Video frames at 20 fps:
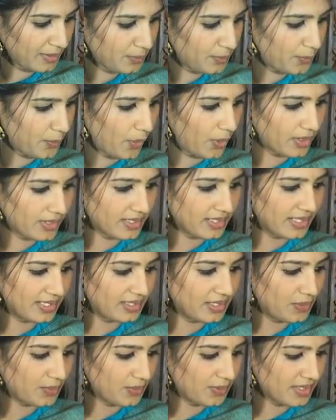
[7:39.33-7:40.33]
అండ్ బార్డర్
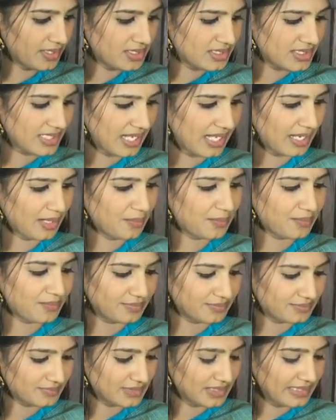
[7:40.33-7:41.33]
అది కూడా చాలా
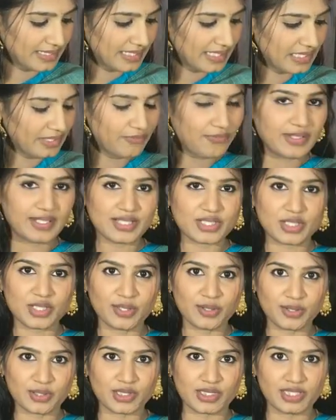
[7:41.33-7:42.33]
నీట్
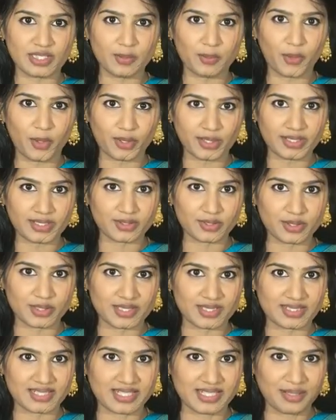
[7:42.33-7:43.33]
ఫినిషింగ్ వచ్చింది బార్డర్కి
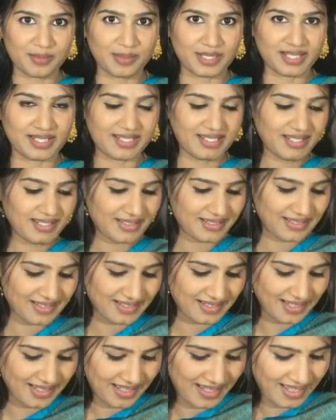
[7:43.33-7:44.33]
వచ్చేసరికి మనకి
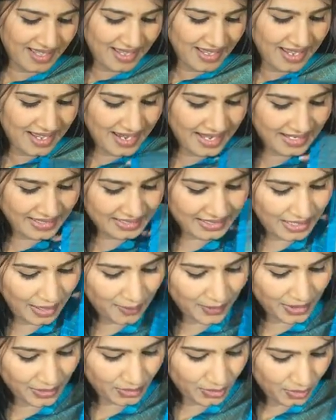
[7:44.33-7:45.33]
అండ్
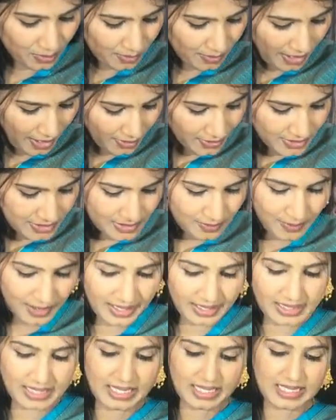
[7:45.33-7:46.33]
కమింగ్ టు బ్లౌజ్
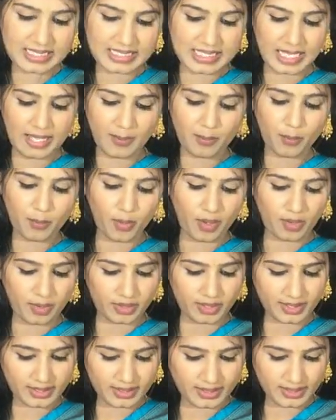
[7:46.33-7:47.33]
మనకి సేమ్
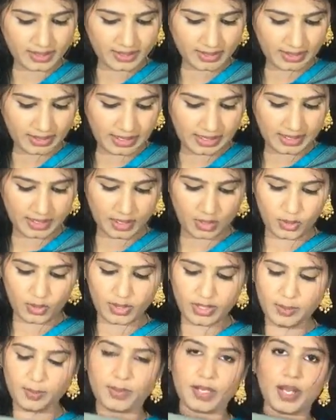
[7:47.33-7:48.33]
బార్డర్
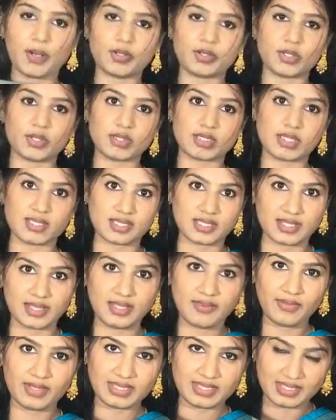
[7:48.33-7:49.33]
కలర్లోనే బ్లౌజ్
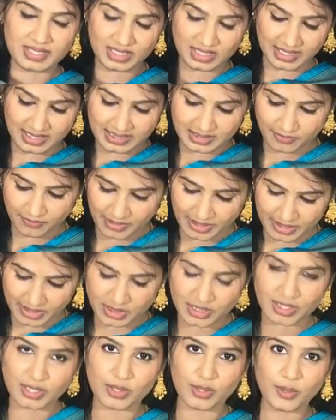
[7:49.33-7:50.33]
వచ్చేసింది విత్ చెక్స్
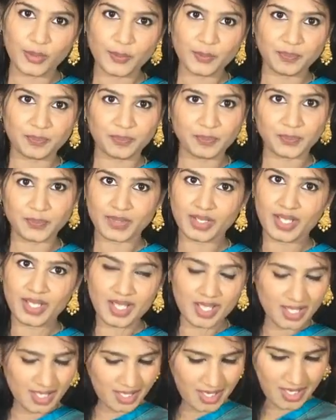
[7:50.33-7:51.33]
ఫినిషింగ్లో
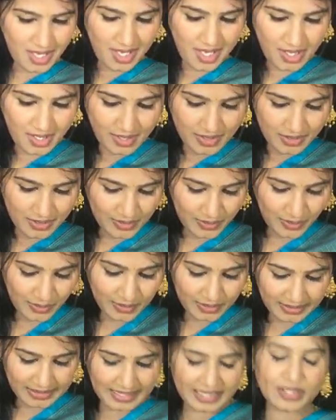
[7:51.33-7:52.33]
సో
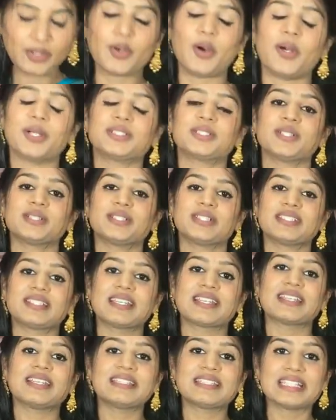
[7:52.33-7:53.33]
దీని కాస్ట్
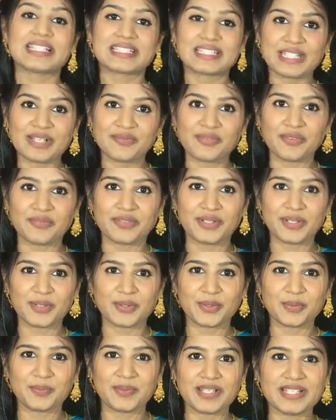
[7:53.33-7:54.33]
వచ్చేసరికి సిక్స్టీన్ ఫిఫ్టీ
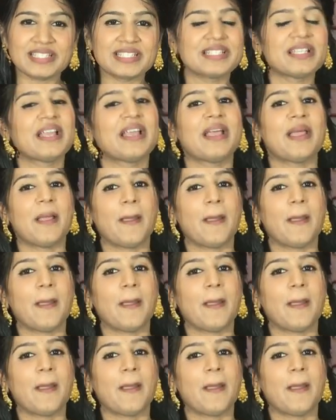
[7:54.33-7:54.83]
రూపీస్